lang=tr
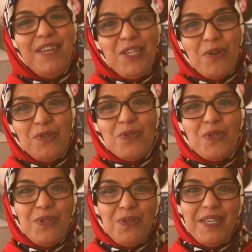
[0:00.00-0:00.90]
Videonun
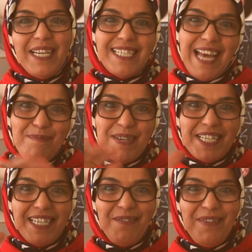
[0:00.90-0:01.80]
sonunda
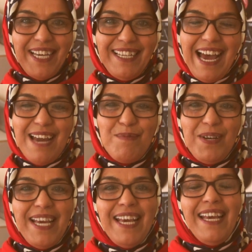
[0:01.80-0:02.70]
Sarmaşık Kafe'ye dair
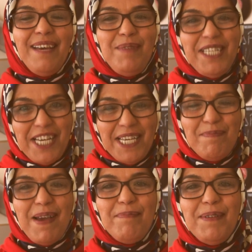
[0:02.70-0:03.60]
böyle bir
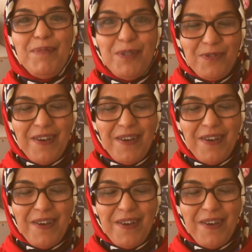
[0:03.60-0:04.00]
çekim yaptım.